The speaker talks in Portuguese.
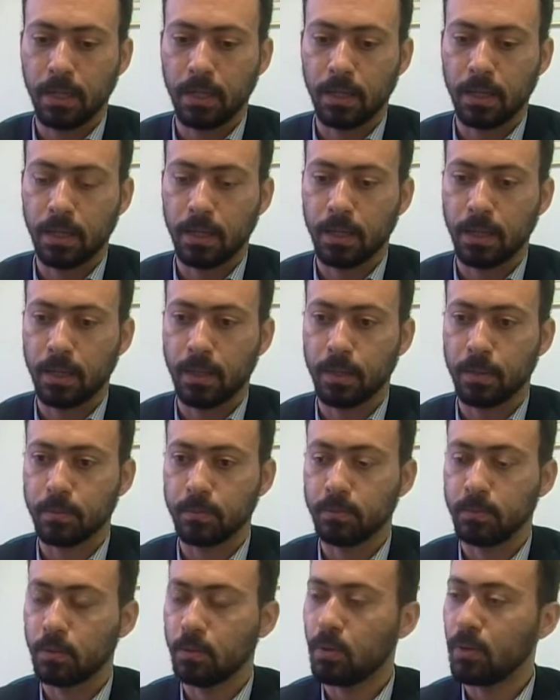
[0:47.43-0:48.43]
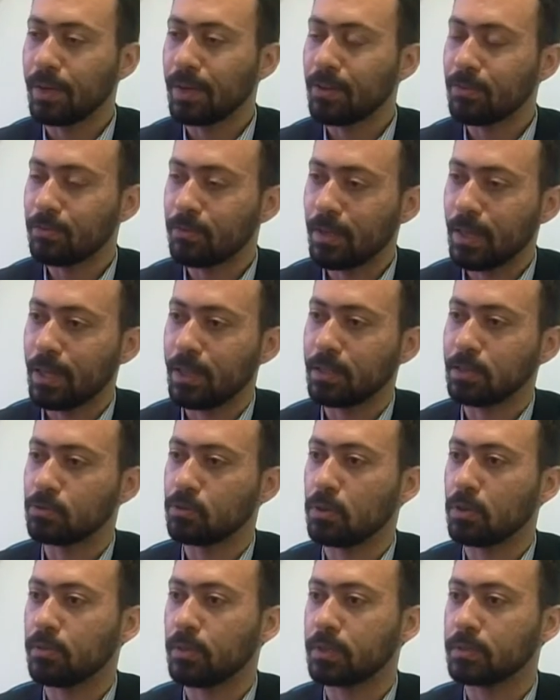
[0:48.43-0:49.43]
É, qualquer férias
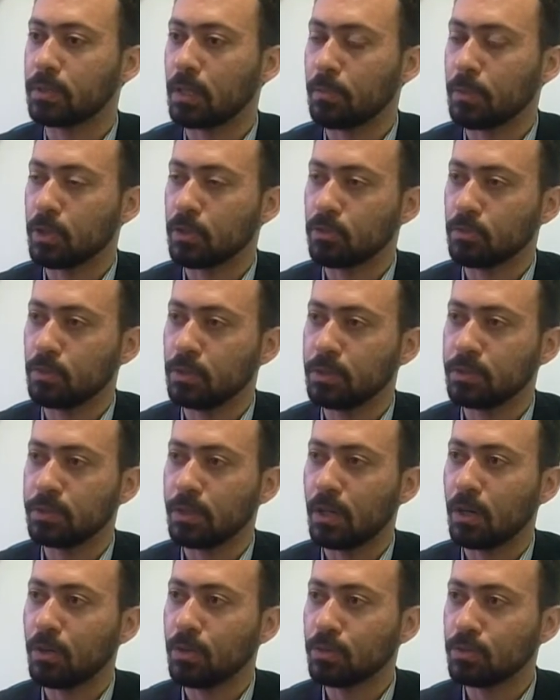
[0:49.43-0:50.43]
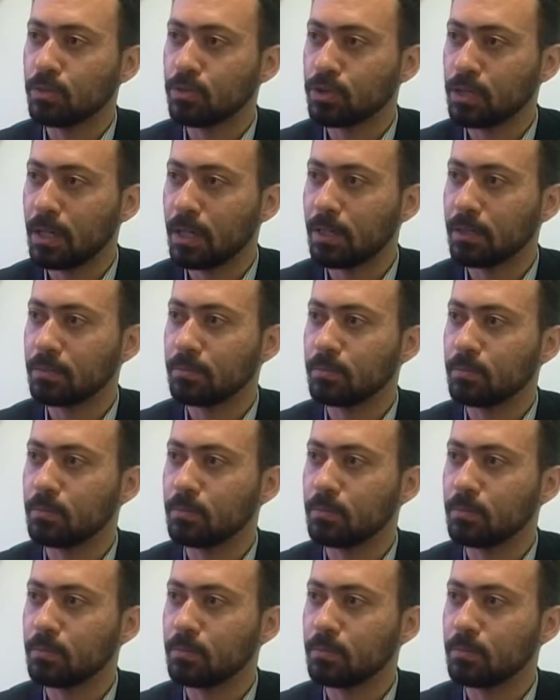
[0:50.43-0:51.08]
ou afastamento de policial, isso já